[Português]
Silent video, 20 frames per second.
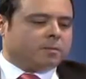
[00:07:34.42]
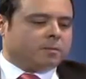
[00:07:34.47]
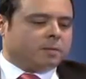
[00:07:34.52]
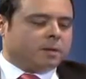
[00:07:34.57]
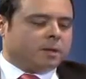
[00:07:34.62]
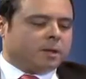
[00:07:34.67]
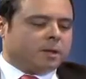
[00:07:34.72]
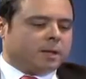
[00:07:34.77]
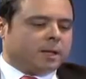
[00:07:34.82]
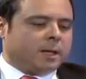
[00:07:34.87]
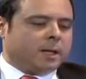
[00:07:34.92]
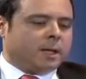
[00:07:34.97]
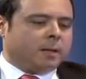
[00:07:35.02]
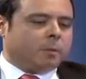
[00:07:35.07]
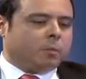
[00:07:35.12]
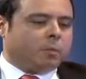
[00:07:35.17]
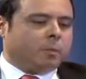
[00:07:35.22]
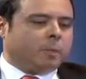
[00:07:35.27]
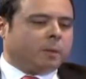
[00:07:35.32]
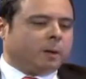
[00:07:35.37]

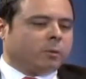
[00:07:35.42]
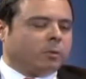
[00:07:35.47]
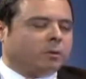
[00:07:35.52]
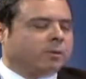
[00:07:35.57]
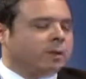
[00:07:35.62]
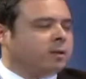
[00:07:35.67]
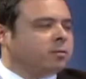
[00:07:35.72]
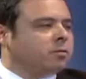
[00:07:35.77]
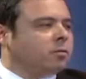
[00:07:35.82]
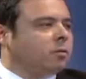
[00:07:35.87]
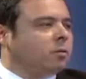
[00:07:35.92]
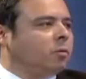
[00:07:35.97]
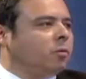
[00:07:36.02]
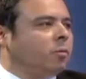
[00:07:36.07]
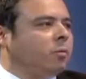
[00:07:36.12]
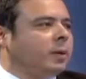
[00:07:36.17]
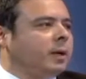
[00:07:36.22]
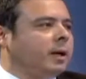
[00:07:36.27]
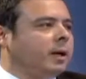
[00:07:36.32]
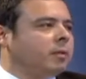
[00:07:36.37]
é, para contratos de
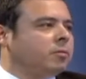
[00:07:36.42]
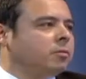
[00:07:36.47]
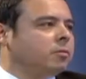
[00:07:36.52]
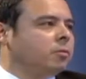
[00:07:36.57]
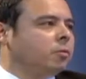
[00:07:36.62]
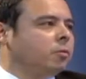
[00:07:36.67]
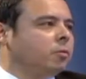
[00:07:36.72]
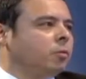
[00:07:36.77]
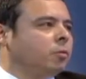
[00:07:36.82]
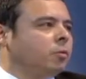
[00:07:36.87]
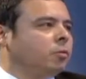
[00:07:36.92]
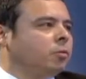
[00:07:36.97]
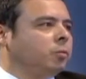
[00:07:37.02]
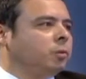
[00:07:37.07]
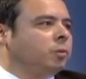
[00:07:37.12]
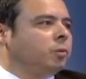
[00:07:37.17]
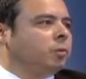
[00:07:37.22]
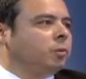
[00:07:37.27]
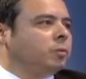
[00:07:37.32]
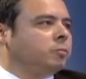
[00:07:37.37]
longo prazo, o
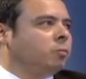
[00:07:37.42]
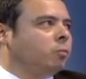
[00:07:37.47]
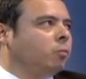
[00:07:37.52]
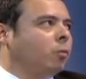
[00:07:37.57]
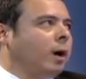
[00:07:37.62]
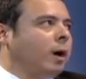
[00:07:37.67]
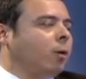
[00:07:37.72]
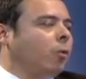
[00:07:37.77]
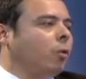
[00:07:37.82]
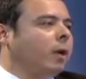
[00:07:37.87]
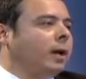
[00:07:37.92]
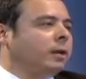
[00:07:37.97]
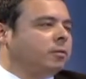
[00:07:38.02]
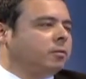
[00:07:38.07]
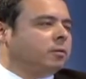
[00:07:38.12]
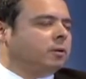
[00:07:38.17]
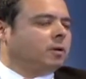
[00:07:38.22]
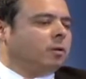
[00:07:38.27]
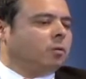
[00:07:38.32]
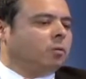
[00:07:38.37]
consumidor 1
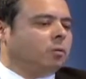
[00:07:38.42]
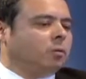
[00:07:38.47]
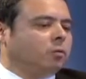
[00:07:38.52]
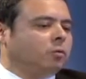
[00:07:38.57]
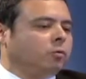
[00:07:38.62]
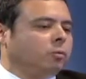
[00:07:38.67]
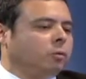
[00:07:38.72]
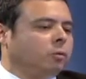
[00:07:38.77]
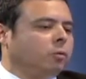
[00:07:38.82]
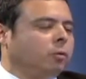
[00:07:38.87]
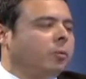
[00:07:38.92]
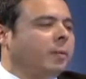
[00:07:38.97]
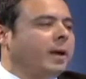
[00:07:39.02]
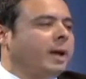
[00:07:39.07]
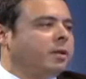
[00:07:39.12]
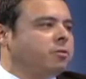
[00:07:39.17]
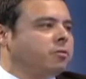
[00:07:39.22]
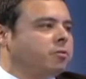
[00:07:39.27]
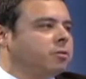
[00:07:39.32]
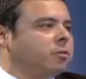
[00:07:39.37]
A4, que é um consumidor
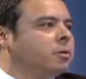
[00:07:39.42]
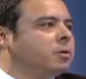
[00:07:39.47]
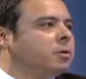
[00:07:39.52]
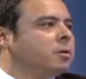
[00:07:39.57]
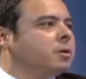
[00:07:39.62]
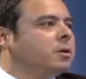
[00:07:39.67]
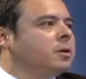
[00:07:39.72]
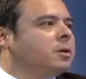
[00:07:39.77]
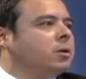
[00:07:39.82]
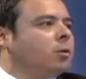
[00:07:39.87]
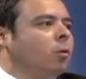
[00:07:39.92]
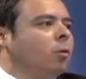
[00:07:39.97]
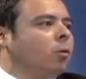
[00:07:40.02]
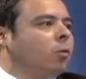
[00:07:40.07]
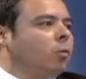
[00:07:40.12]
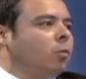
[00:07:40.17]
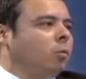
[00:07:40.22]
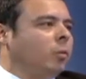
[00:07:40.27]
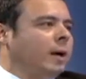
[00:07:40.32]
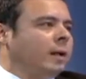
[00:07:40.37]
médio, ou
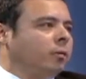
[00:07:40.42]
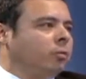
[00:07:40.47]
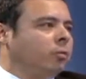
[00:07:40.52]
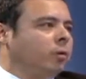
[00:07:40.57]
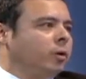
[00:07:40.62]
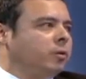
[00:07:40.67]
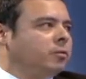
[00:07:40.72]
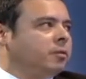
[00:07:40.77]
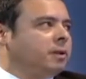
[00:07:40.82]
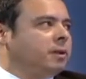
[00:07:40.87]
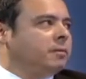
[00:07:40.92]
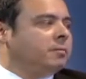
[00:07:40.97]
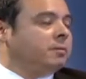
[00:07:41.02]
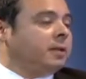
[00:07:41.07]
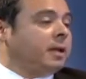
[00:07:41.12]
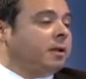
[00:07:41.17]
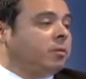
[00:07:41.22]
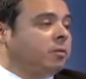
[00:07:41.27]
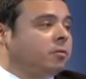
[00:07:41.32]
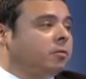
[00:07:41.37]
um A2, ele
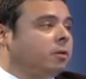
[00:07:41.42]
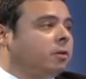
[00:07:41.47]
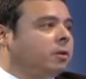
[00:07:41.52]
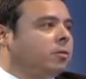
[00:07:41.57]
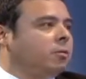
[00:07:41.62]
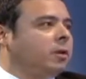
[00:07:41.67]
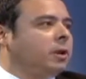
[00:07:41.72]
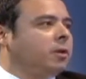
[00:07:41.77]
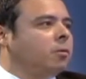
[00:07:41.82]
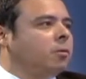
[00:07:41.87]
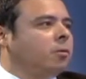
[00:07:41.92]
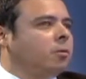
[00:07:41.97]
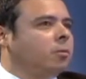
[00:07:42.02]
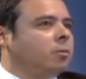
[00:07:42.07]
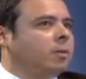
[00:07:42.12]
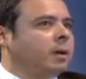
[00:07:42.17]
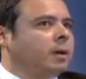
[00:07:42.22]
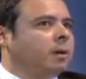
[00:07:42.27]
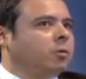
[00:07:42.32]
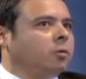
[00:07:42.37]
tem conseguido aí
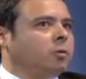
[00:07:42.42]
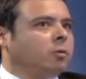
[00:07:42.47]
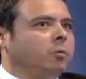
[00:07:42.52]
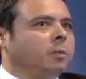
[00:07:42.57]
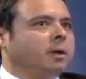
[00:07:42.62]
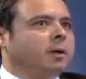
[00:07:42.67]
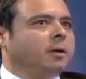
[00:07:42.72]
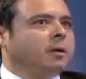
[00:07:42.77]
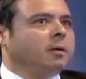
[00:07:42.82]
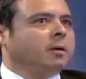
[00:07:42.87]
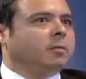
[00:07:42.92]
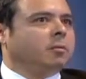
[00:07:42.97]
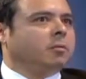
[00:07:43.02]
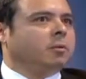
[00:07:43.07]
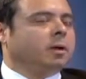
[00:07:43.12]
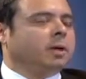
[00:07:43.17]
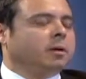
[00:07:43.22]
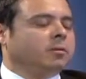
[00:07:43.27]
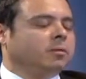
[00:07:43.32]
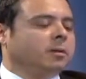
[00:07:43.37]
uma economia
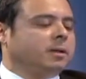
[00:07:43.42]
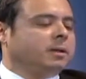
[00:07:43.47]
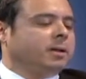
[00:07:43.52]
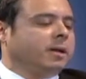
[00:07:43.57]
com relação à